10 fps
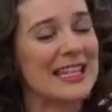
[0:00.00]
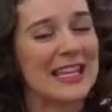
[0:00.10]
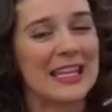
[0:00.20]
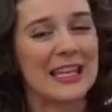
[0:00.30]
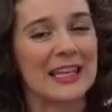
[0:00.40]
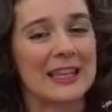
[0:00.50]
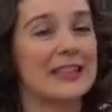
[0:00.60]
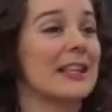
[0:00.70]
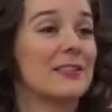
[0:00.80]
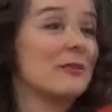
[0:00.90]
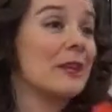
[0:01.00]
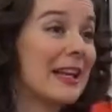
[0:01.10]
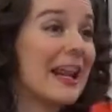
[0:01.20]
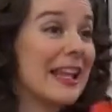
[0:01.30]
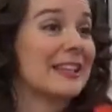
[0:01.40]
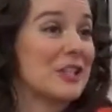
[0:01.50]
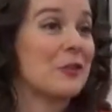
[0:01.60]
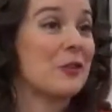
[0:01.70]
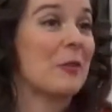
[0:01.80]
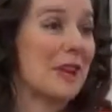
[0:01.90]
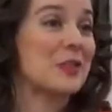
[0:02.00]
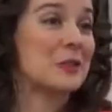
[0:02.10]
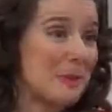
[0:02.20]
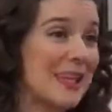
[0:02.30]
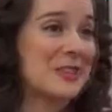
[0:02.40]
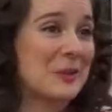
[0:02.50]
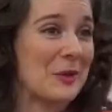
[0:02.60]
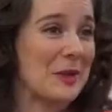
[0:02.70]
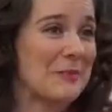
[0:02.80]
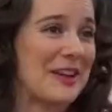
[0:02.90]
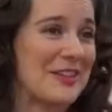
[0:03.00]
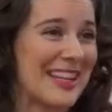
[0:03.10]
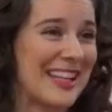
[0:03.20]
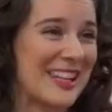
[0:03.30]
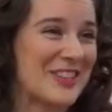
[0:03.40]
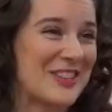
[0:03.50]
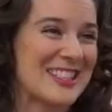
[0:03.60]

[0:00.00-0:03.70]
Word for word: y en realidad transformar sus vidas con la palabra de Dios.